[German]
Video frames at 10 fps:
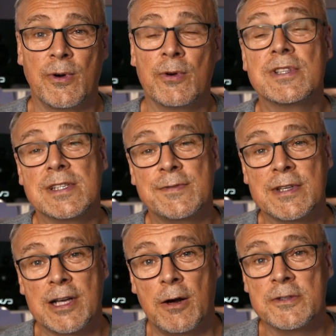Und es ist
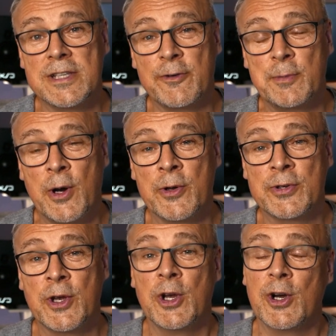vertrauensaufbauend.
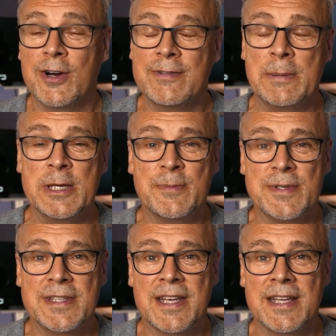Und wer mich ein
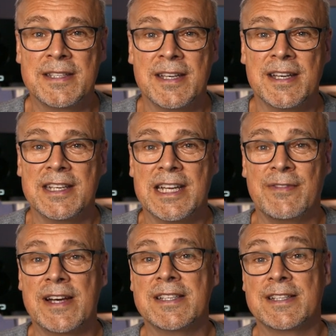bisschen kennt, der
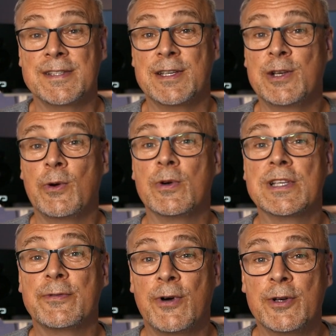weiß ja, dass ich ein
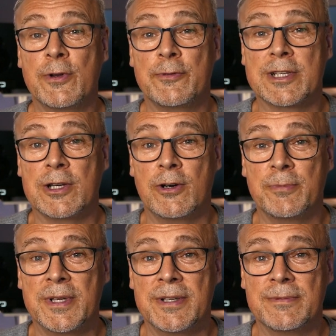großer Freund von Vertrauen
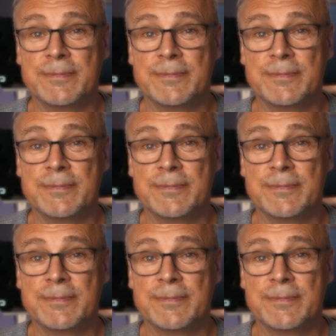bin.